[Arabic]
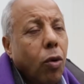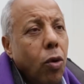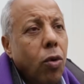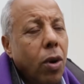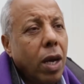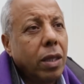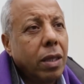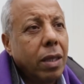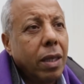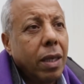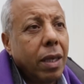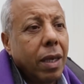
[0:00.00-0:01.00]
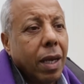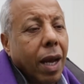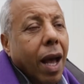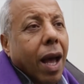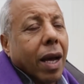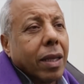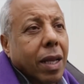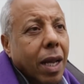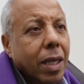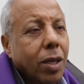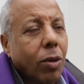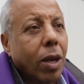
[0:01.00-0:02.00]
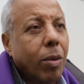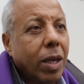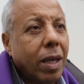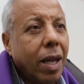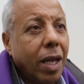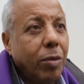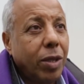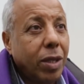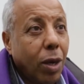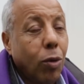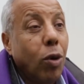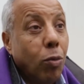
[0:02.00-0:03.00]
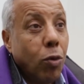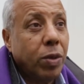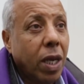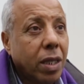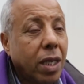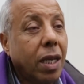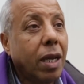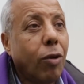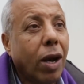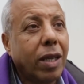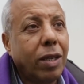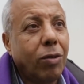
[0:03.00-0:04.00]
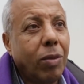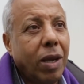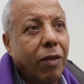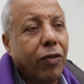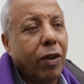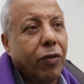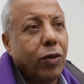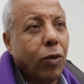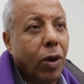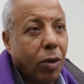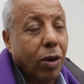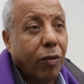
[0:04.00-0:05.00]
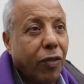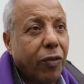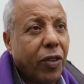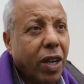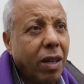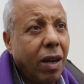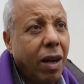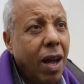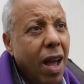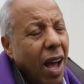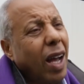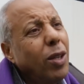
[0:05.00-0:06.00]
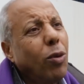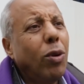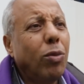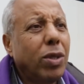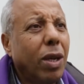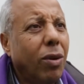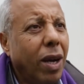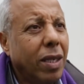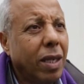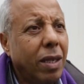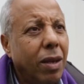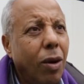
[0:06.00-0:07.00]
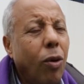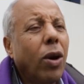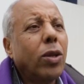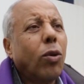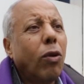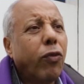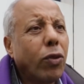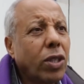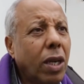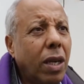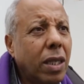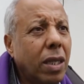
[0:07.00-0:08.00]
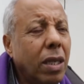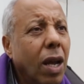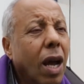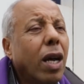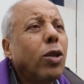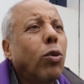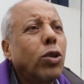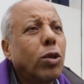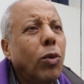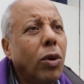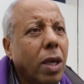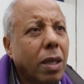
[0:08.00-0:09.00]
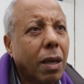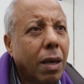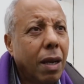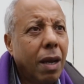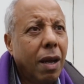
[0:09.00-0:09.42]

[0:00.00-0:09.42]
كل واحد خاض ثلاثه ولا اربعه اللاعبين ديالو الممتازين اللي واخدينهم ليه في دول اخرين في افريقيا غادي يكون المستوى احسن وغادي يكون الفرجه احسن غادي يكون جمهور اكثر